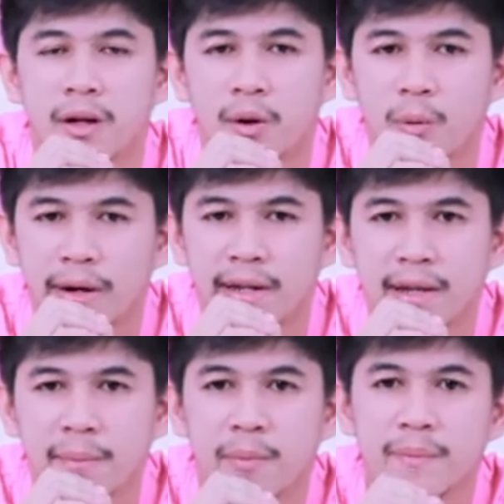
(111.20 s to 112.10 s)
วันนี้
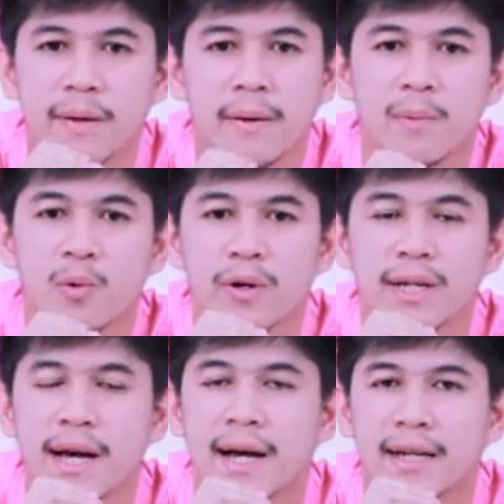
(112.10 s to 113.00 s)
ผมจะมาพูด
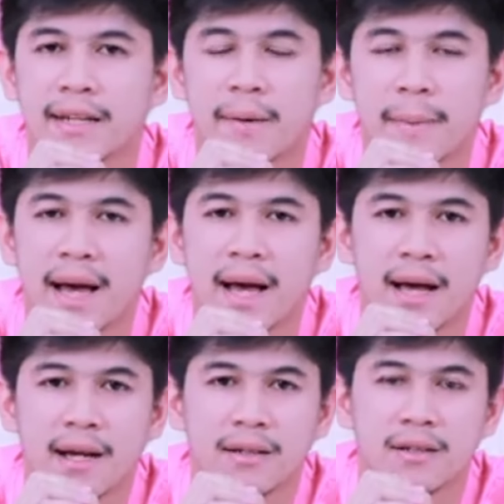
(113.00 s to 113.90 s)
เรื่องดราม่า
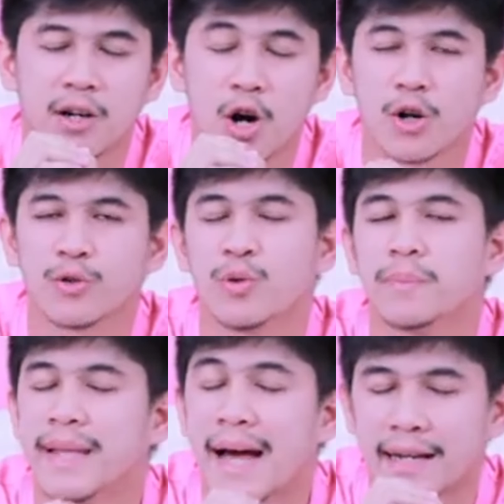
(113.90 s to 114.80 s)
กล่องสุ่ม
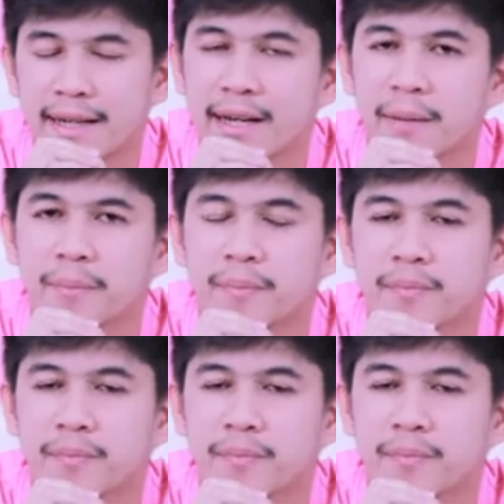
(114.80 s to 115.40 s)
ตักนะครับ